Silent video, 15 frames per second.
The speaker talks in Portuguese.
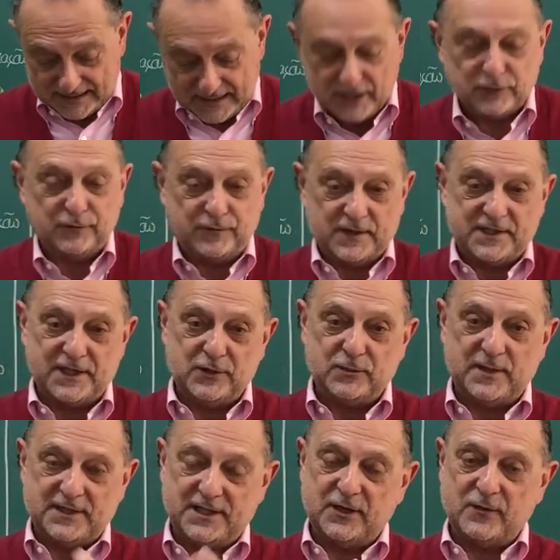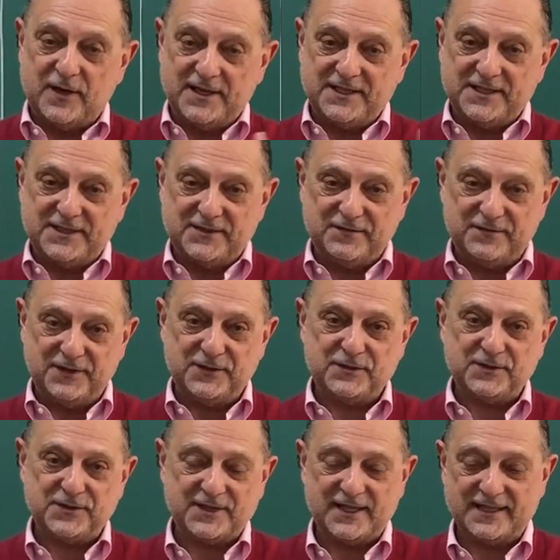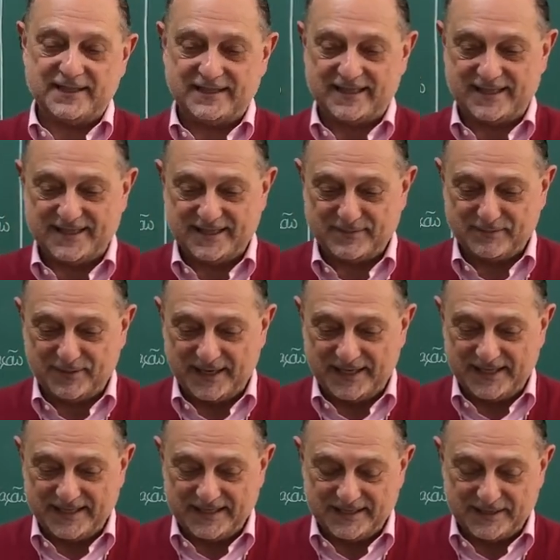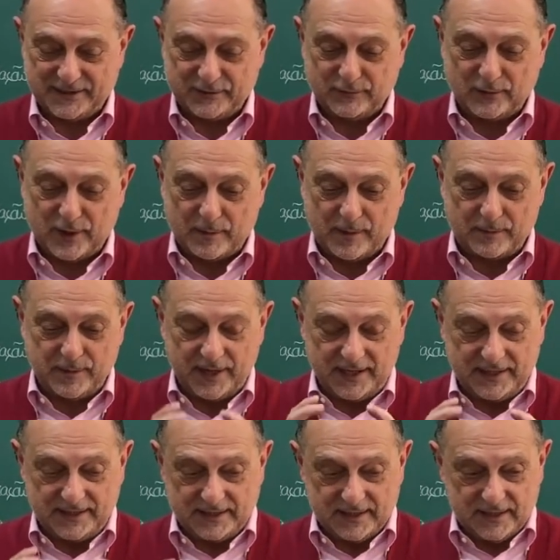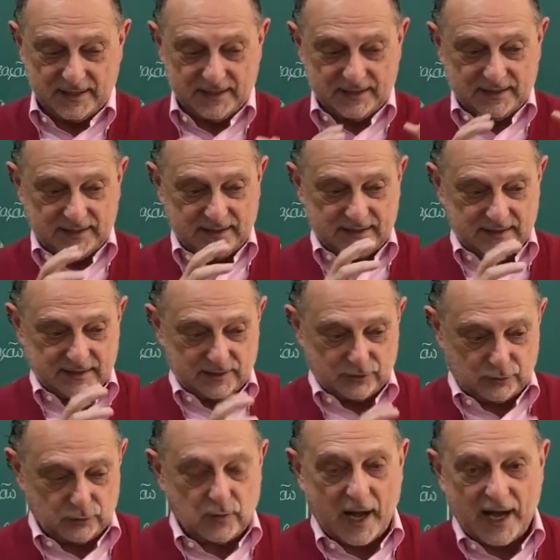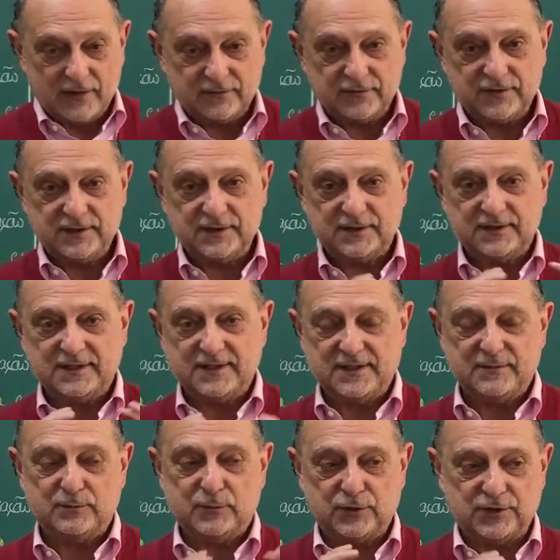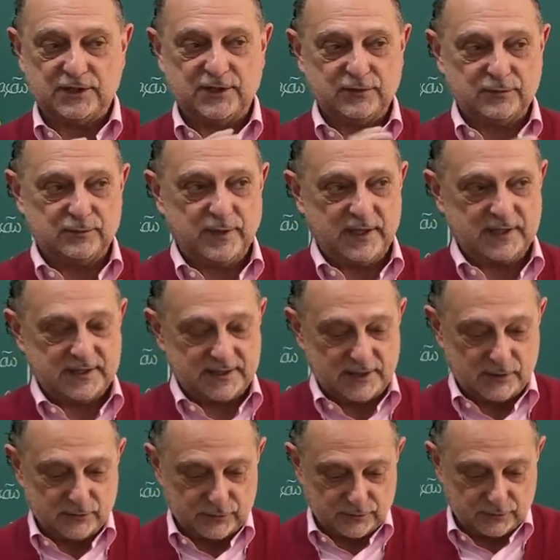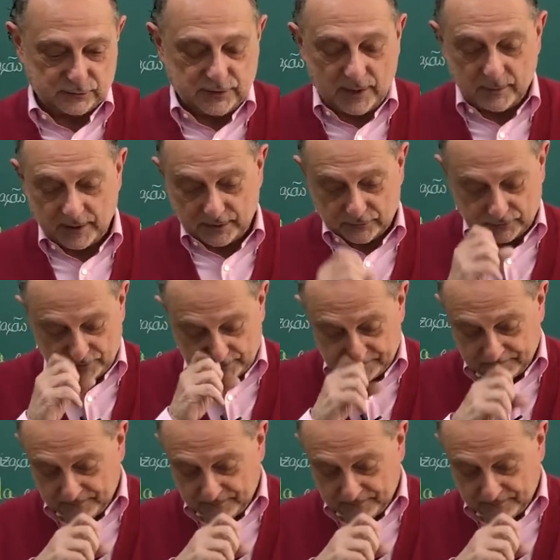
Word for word: Estou fazendo uma sequência de vídeos né, nessa playlist de forma bem é, suave mostrando bem assim os fundamentos.